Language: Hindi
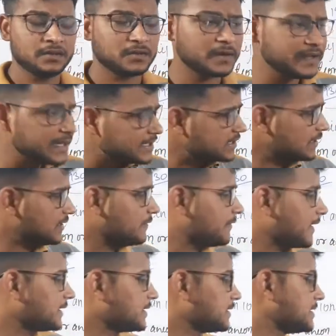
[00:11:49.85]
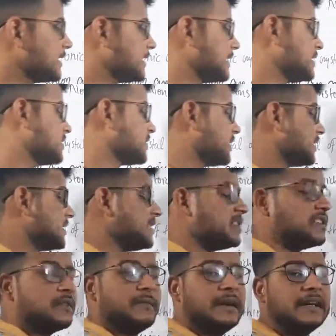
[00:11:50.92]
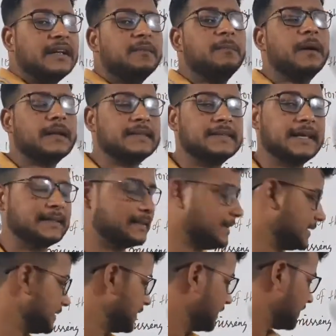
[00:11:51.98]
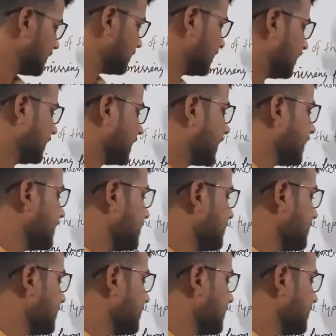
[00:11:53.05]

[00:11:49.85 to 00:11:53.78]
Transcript: तो इस डिफेक्ट से क्रिस्टल की स्टेबिलिटी बढ़ जाती है ये देखिए मैंने लिखा है